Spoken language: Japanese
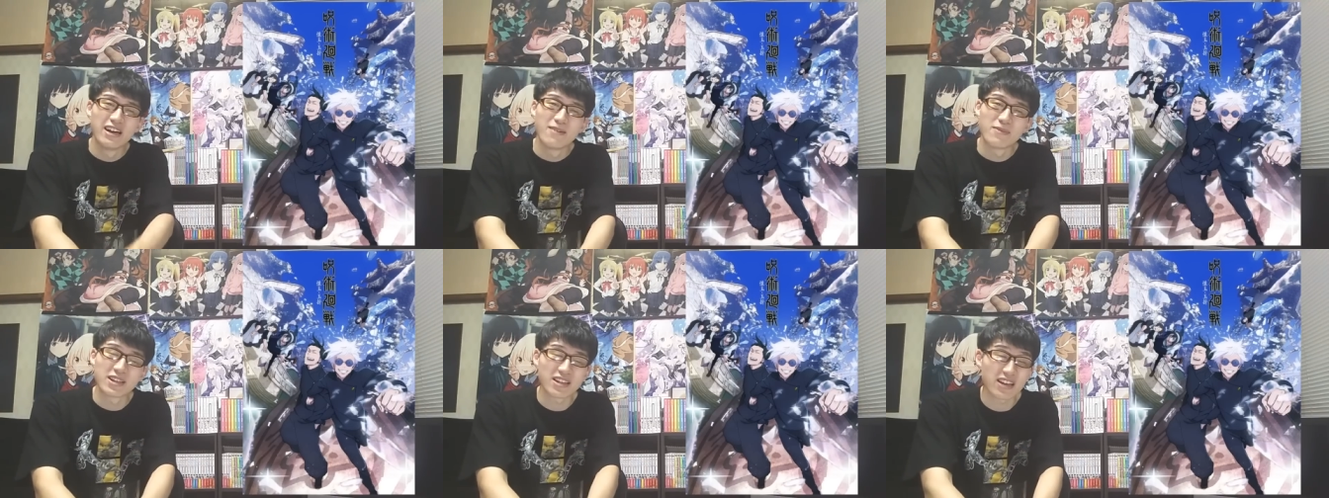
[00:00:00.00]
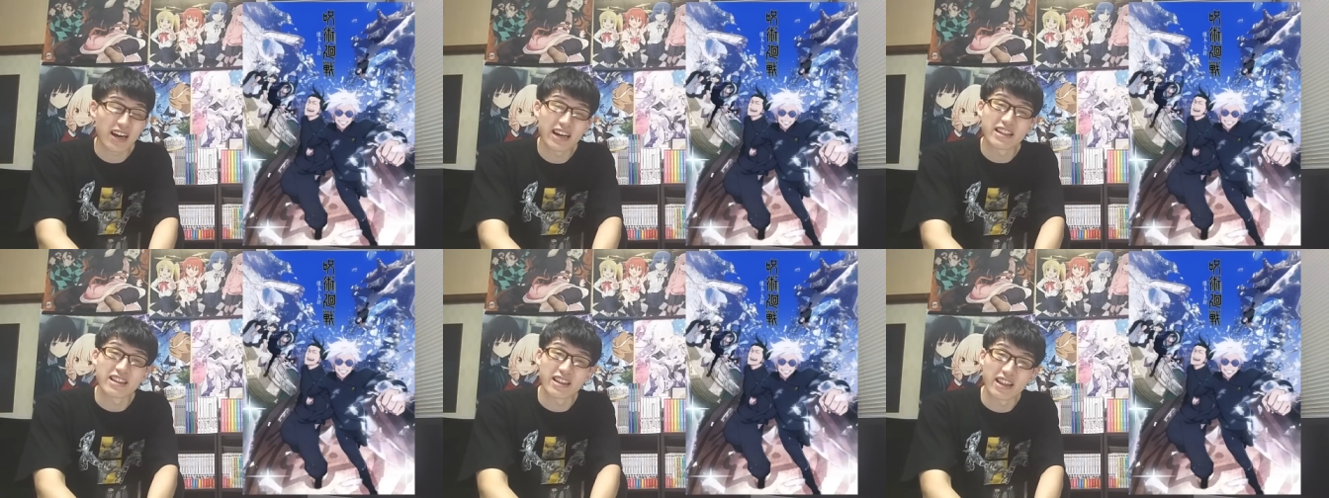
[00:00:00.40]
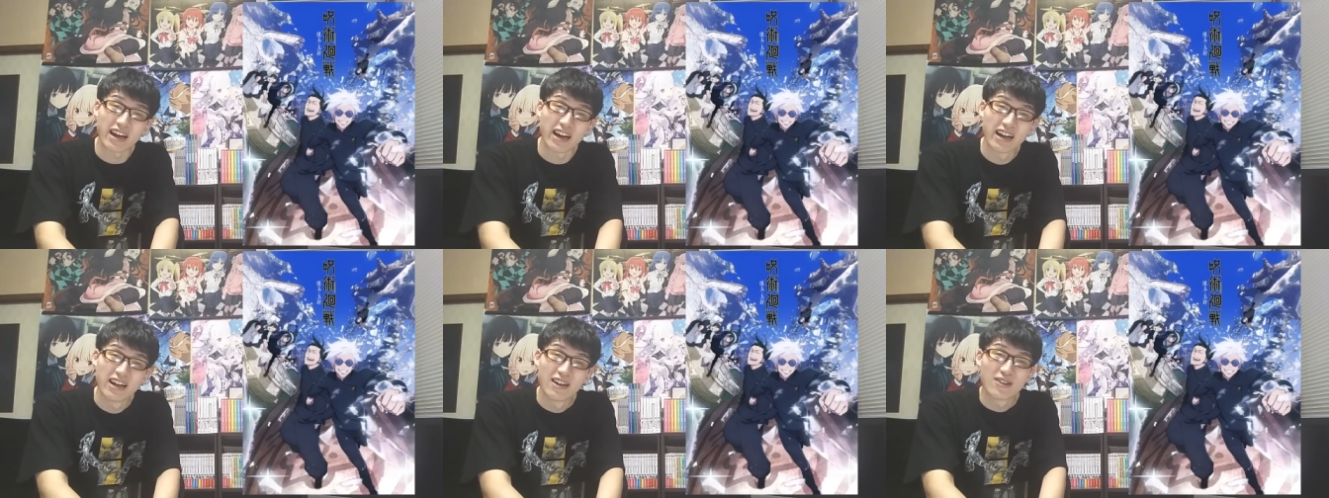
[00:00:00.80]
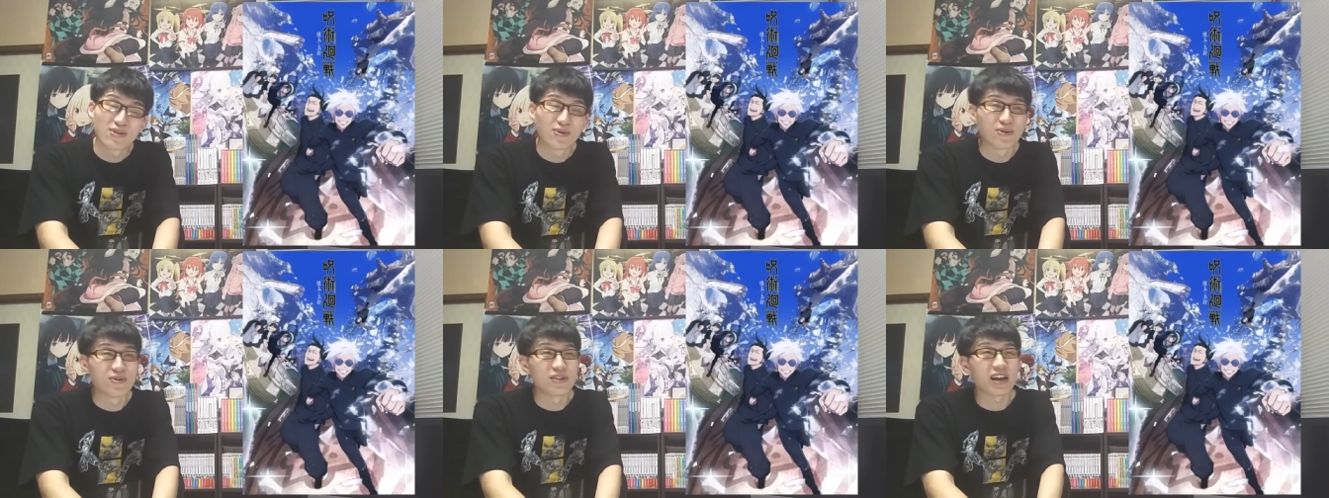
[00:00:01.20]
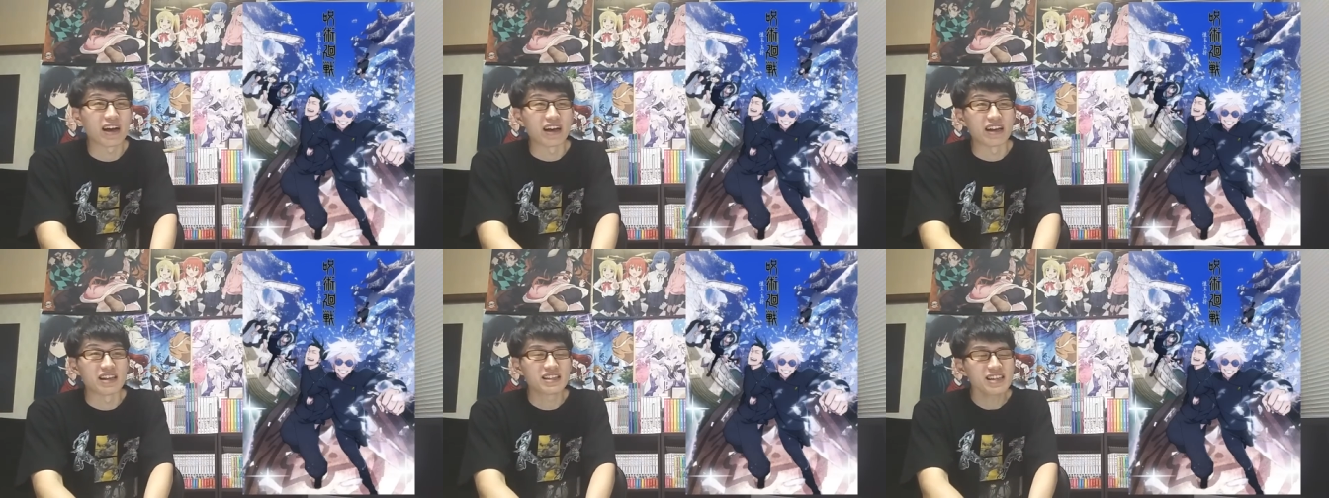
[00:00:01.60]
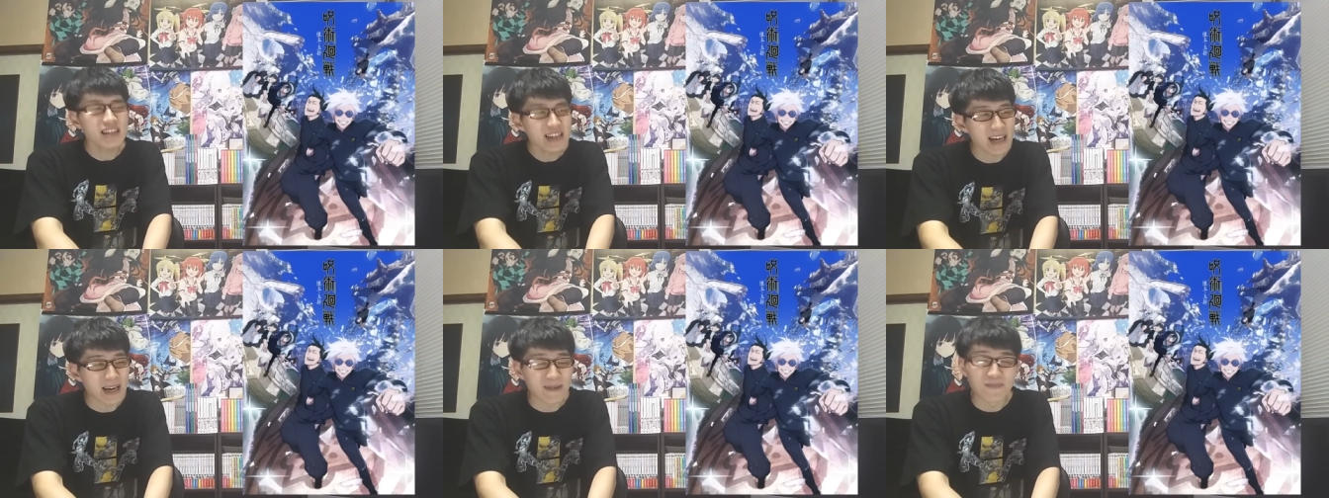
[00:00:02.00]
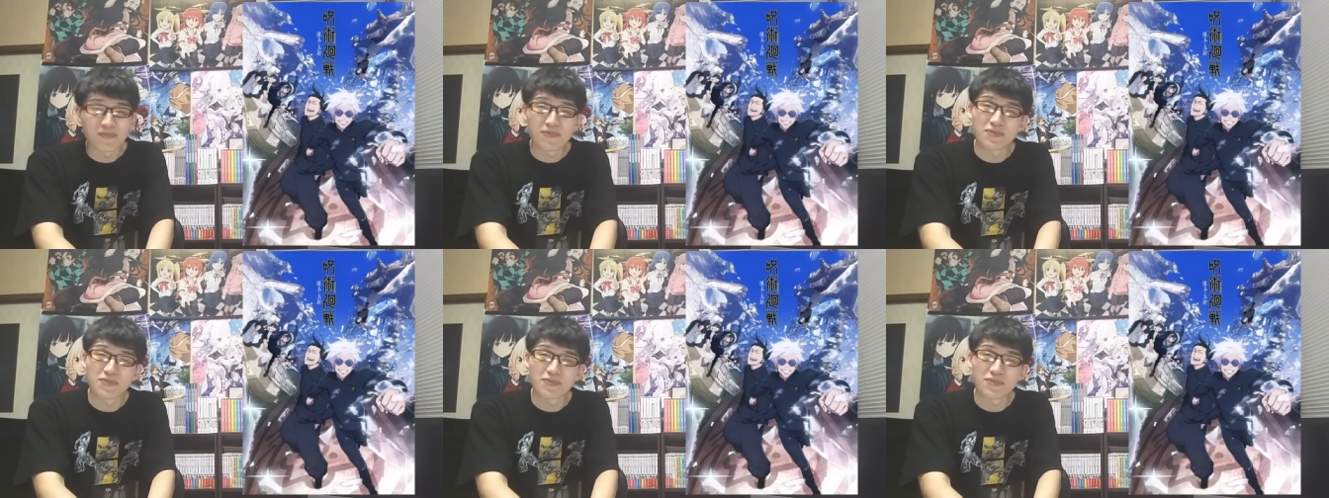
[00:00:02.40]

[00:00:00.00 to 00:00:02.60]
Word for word: めちゃくちゃ入ってたという中でね、じゃあ、